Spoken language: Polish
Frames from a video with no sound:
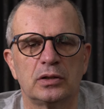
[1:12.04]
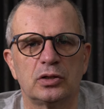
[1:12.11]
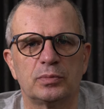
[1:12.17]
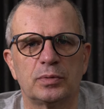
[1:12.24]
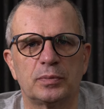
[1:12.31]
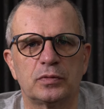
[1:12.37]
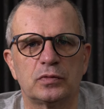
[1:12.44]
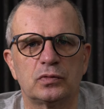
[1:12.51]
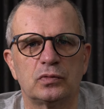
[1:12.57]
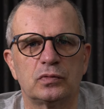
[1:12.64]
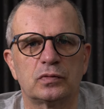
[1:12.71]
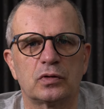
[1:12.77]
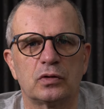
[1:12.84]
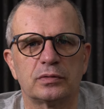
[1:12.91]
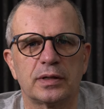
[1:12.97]
to po
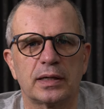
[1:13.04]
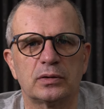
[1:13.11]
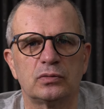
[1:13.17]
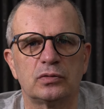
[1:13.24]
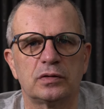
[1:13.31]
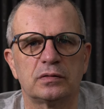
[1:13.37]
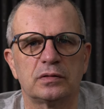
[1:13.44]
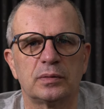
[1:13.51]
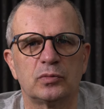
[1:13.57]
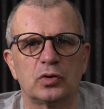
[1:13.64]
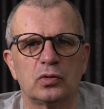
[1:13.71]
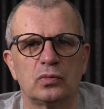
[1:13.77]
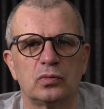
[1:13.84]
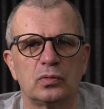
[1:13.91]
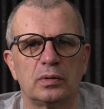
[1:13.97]
prostu skontaktuj się ze
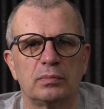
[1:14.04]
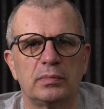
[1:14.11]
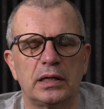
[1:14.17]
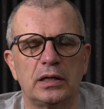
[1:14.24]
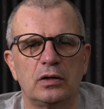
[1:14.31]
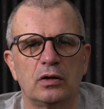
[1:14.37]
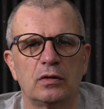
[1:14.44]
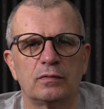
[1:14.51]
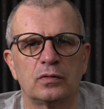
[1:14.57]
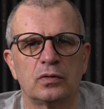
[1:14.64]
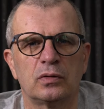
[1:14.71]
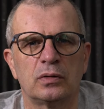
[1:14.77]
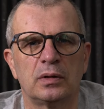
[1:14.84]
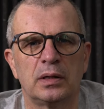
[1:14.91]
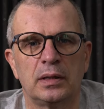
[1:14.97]
mną
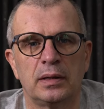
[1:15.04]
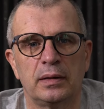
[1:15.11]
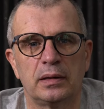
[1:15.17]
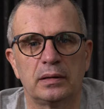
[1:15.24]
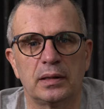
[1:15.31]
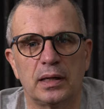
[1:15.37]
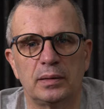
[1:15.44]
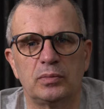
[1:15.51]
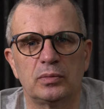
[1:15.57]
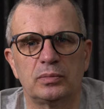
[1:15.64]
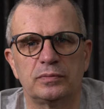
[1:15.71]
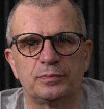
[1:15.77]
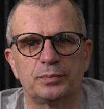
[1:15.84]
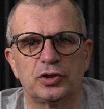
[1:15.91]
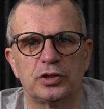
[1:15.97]
mailowo, no,
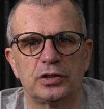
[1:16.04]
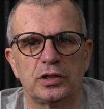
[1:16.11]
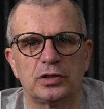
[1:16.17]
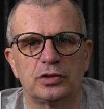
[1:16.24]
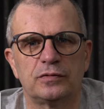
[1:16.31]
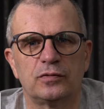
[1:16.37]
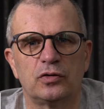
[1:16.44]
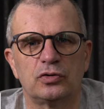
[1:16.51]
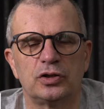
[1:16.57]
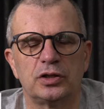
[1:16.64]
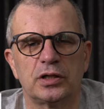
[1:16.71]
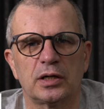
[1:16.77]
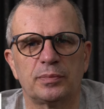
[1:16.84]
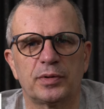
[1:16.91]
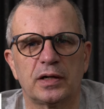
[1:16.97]
albo przyjedź w
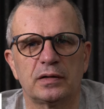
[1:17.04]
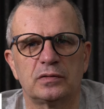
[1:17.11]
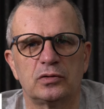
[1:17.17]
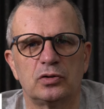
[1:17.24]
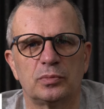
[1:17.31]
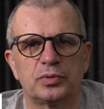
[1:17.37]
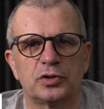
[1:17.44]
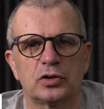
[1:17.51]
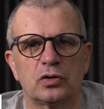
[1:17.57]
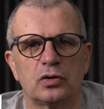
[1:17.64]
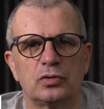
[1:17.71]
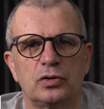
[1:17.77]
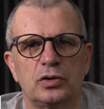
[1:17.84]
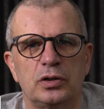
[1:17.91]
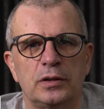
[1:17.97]
godzinach pracy do
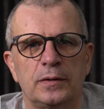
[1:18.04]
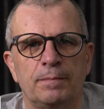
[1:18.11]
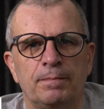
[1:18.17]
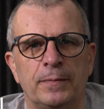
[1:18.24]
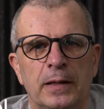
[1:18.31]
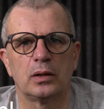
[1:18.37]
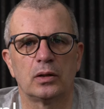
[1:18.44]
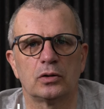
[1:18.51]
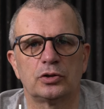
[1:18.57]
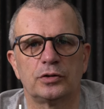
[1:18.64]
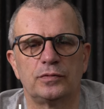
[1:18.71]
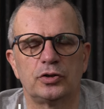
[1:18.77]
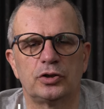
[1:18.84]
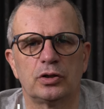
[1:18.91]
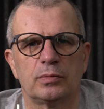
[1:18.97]
przychodni.
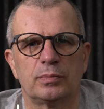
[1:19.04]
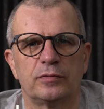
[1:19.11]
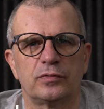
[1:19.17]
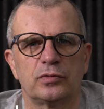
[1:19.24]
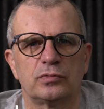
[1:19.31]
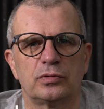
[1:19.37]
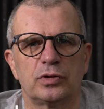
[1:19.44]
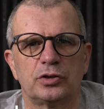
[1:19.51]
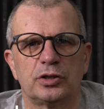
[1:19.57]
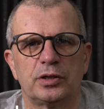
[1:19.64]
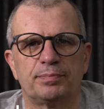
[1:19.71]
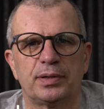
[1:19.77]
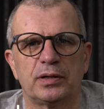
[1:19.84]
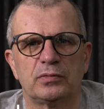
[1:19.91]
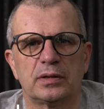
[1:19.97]
Oczywiście obowiązuje
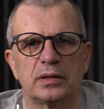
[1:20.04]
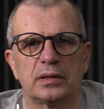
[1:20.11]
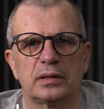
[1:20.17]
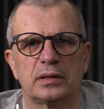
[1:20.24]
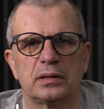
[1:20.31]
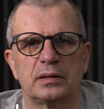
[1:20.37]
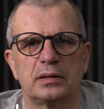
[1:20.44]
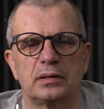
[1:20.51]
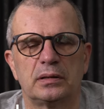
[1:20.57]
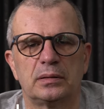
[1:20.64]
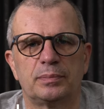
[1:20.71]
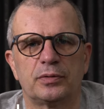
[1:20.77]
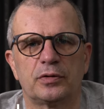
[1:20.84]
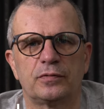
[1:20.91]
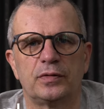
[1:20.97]
Cię pełna
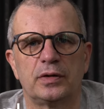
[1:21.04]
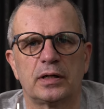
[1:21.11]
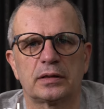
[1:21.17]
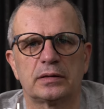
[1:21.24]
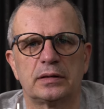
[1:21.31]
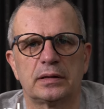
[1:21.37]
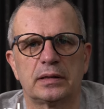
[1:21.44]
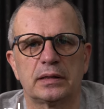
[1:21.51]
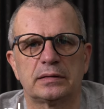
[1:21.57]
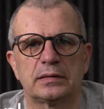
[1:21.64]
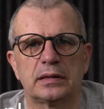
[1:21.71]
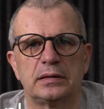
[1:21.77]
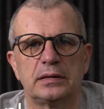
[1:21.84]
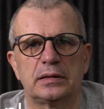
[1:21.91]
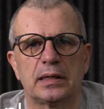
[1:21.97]
y, profilaktyka
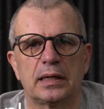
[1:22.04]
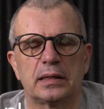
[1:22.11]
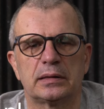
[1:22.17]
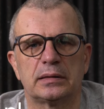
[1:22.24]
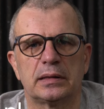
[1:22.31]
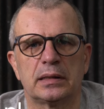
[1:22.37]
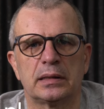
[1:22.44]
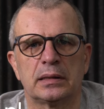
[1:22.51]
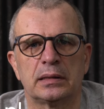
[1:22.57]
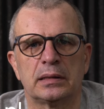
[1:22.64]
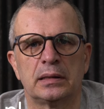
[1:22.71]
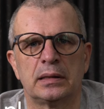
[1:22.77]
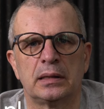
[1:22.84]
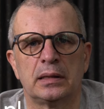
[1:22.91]
sanitarna,